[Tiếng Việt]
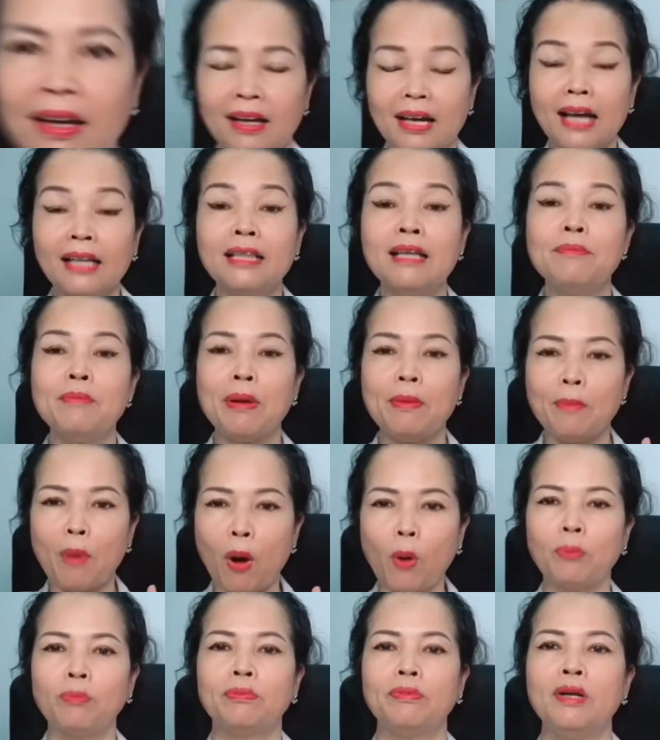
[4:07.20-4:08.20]
cách thứ
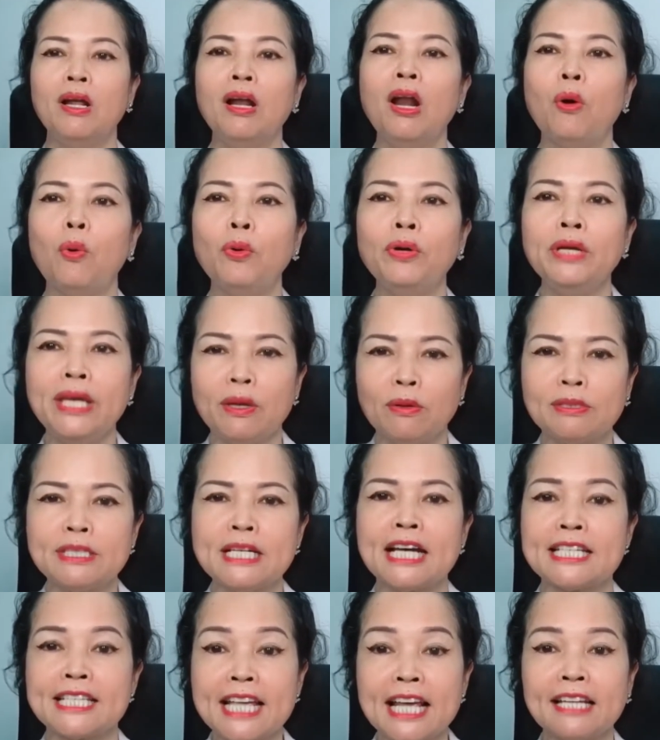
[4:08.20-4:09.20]
11 đó là uống nhiều
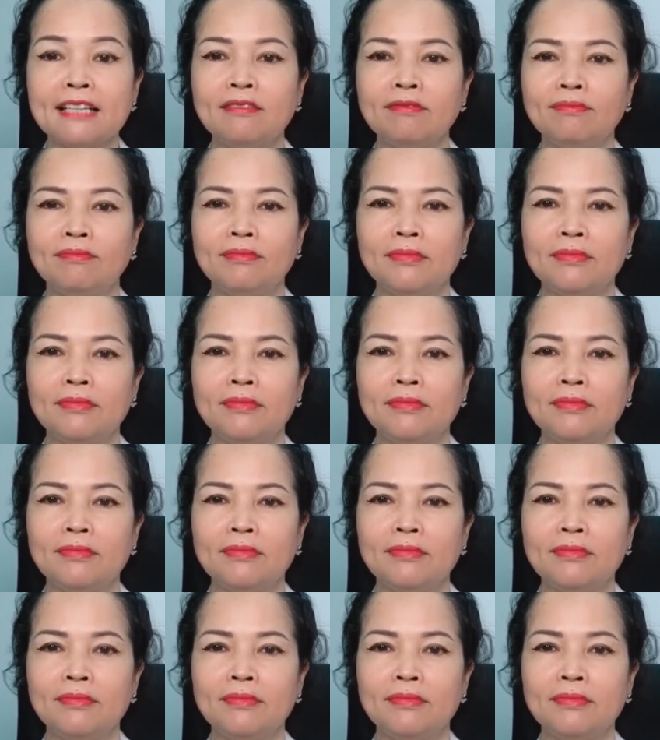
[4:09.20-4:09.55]
trà xanh